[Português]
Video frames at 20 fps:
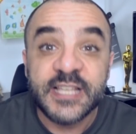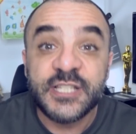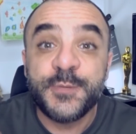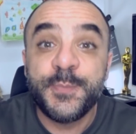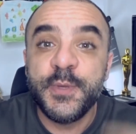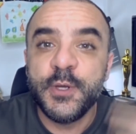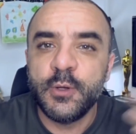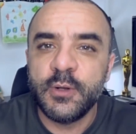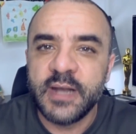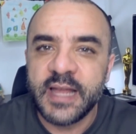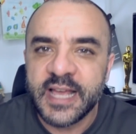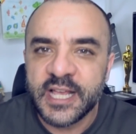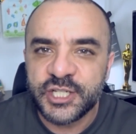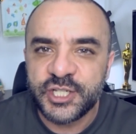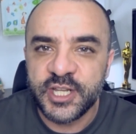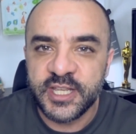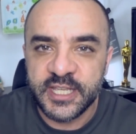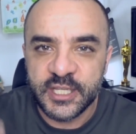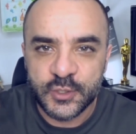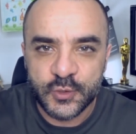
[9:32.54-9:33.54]

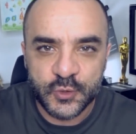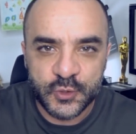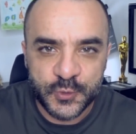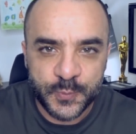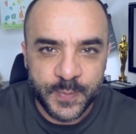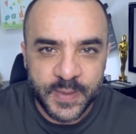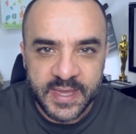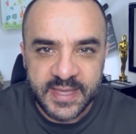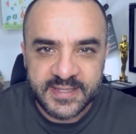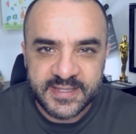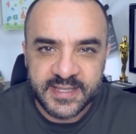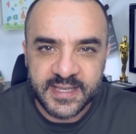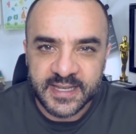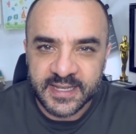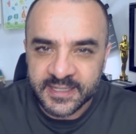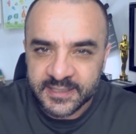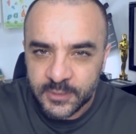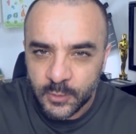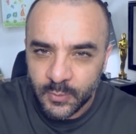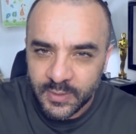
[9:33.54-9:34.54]
Espionagem e suspense
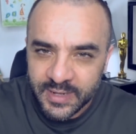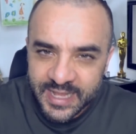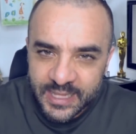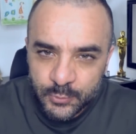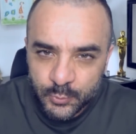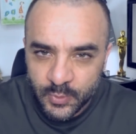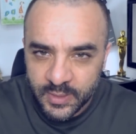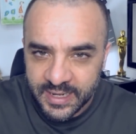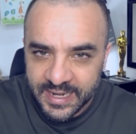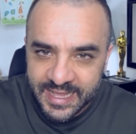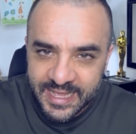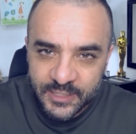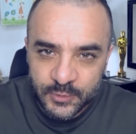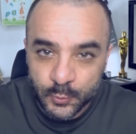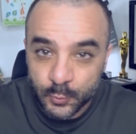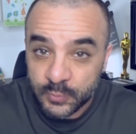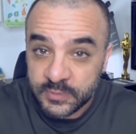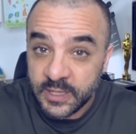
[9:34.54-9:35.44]
andam lado a lado